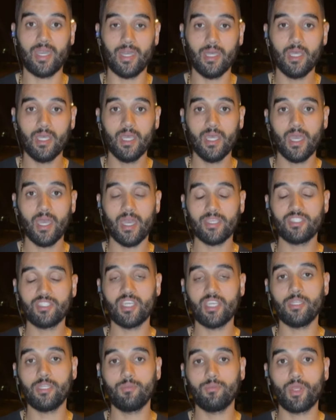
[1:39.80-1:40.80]
المجري
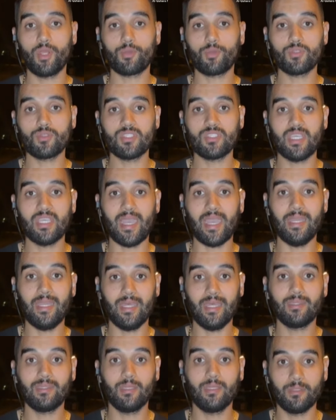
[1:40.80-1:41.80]
الجانب الروسي
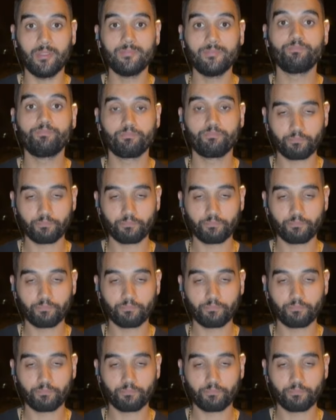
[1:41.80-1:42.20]
على التبني